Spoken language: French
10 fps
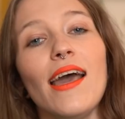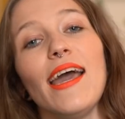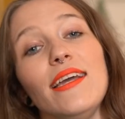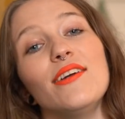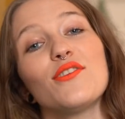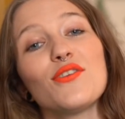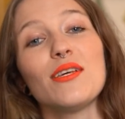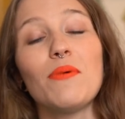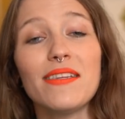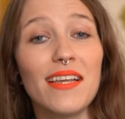Hey, je
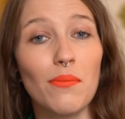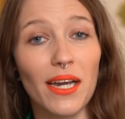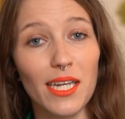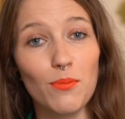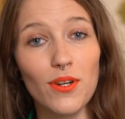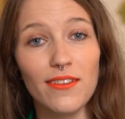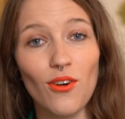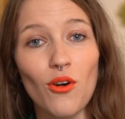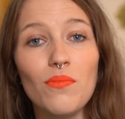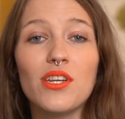sais pas si t'as remarqué depuis le
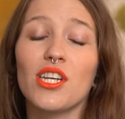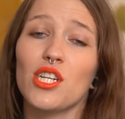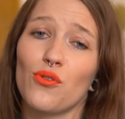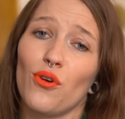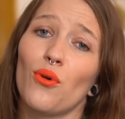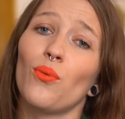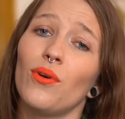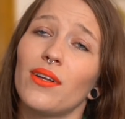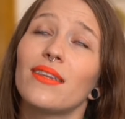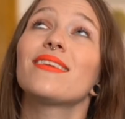temps, mais j'ai les cheveux longs.
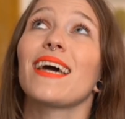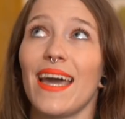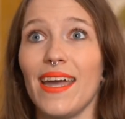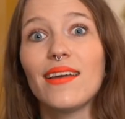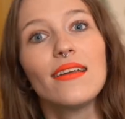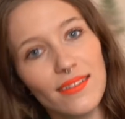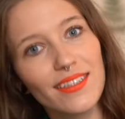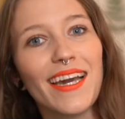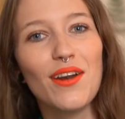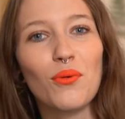Très,
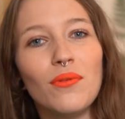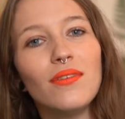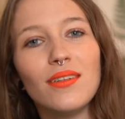très longs.